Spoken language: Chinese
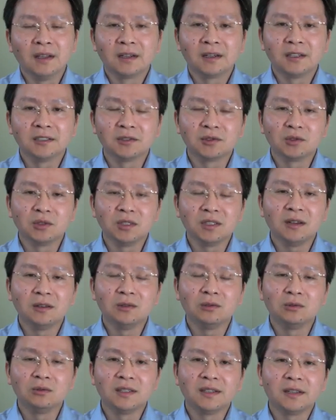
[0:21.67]
可是昨
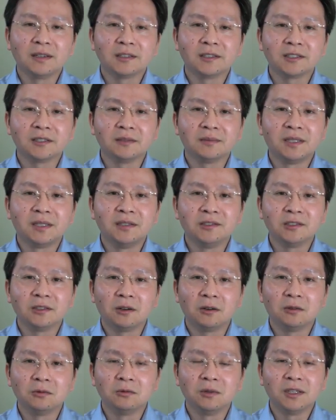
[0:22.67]
天录了那个视频之
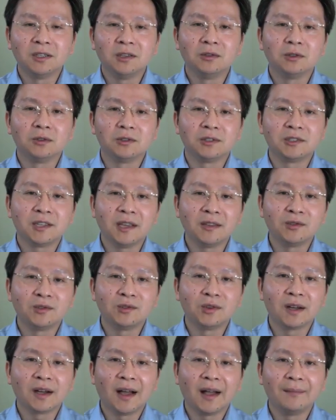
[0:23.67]
后，我又有欠
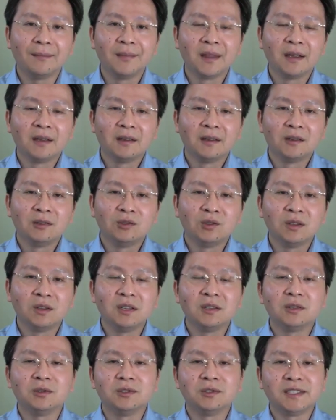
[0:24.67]
缺感，觉得
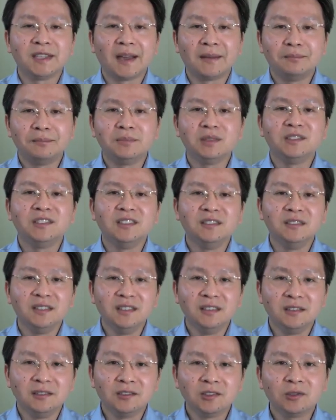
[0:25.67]
有言不尽
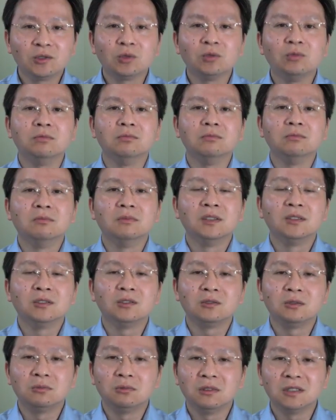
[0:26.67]
意之处，
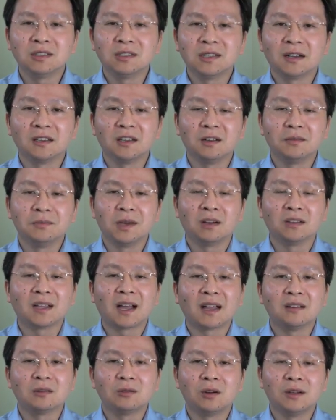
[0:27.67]
就是我想要表
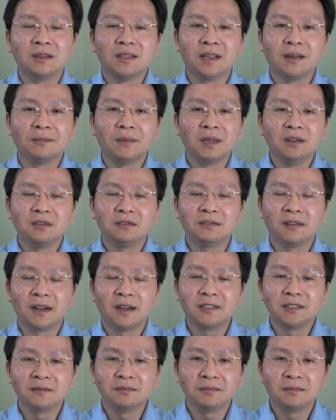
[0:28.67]
达的观点没有完
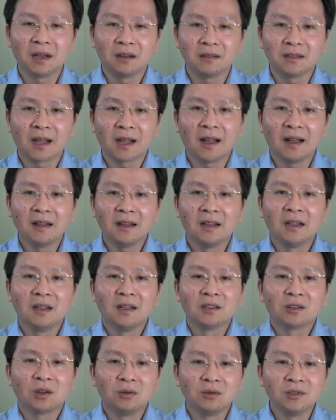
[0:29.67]
整表达。
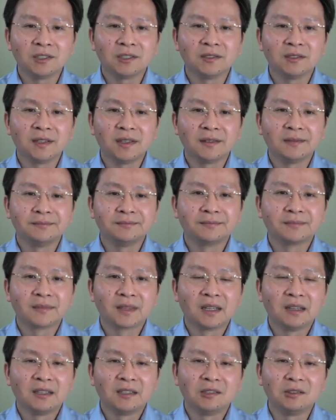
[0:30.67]
同时呢，
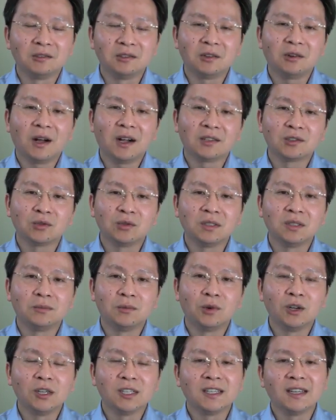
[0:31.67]
有的话说的
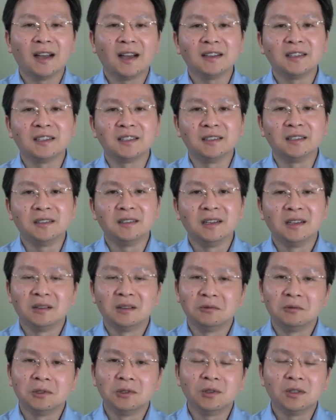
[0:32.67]
模棱两可，
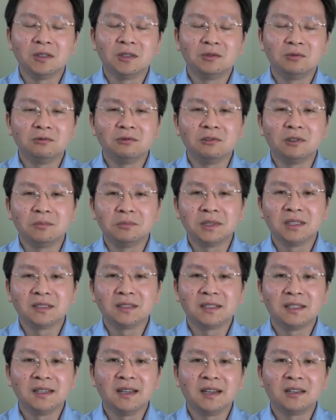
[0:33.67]
我觉得如果不
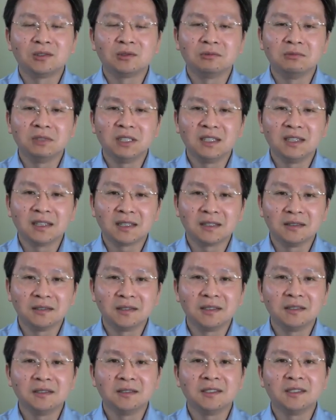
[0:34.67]
能提炼出一个很
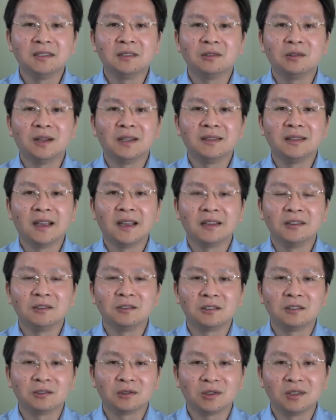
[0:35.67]
清晰的观点，有
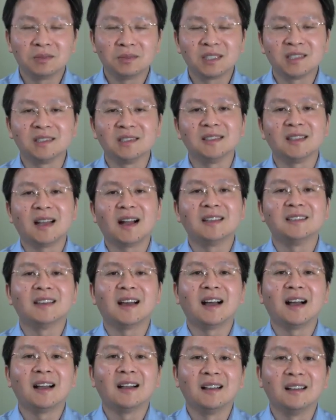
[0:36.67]
点对不起大
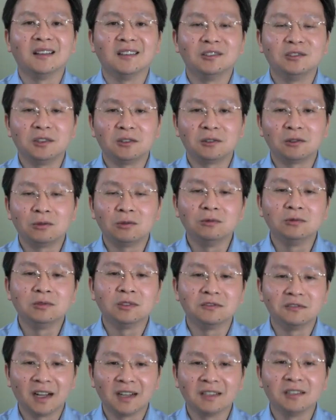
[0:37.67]
家啊，有点糊
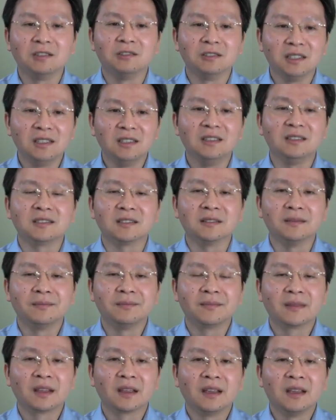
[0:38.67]
弄网友的意思。
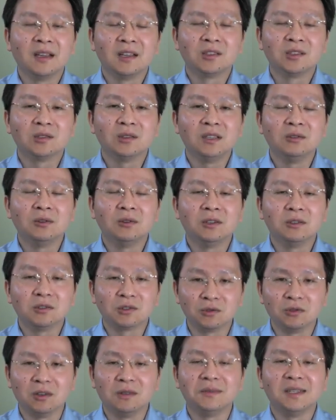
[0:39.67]
所以我又
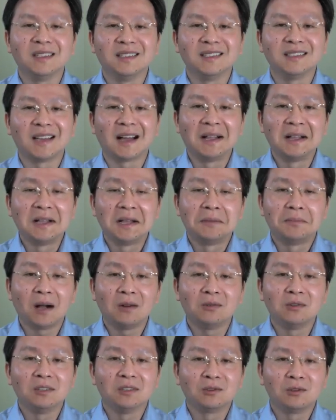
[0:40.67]
琢磨了一下，
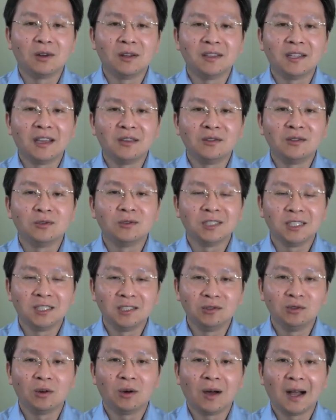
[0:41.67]
把我的观点用一
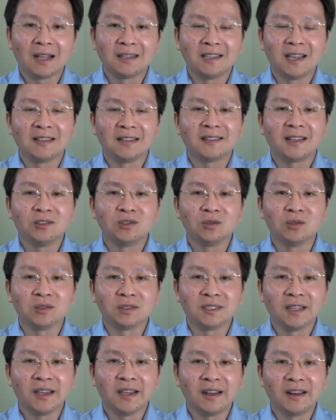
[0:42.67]
句话简单总
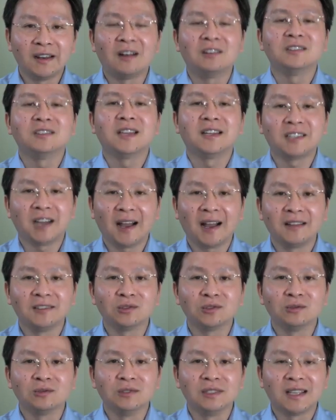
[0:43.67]
结，然后再阐
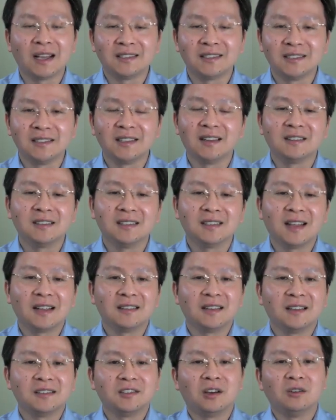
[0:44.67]
述一下，今天和大
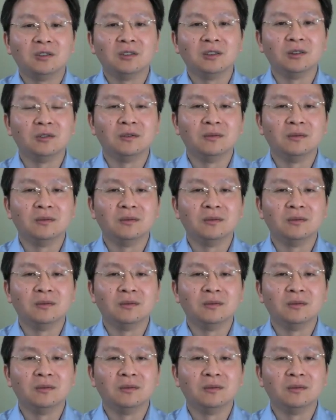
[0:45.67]
家交流。